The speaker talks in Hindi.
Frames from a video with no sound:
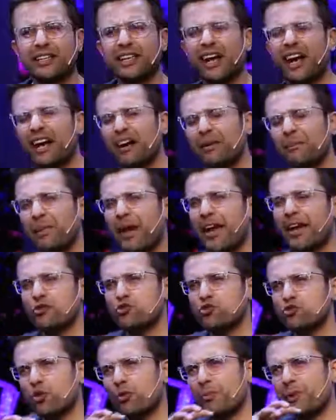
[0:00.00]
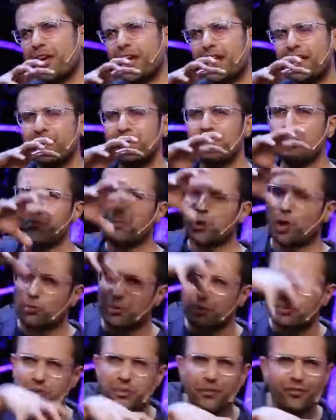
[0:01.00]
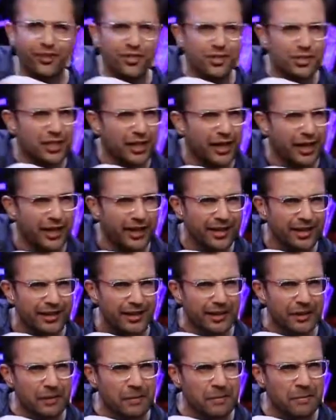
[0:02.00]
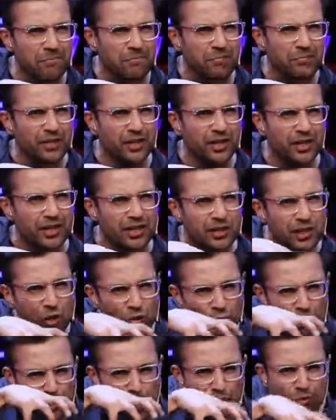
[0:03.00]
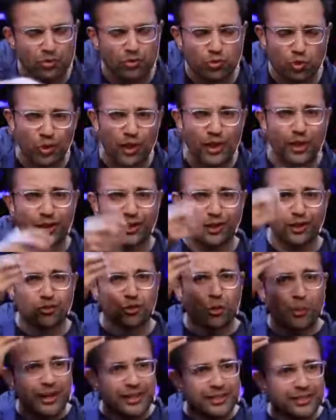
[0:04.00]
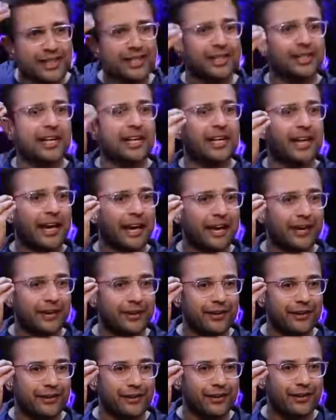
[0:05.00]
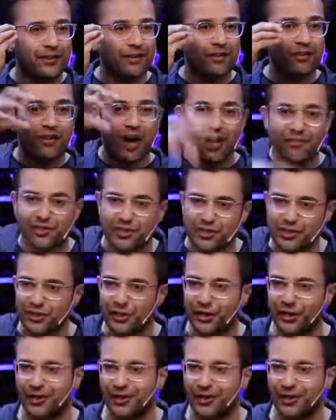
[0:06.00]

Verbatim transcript: क्या हम एक्चुअल में लाइफ में प्रॉब्लम्स में फंसते हैं या उन प्रॉब्लम्स को लेकर के जो हमारी थिंकिंग है वहां फंसते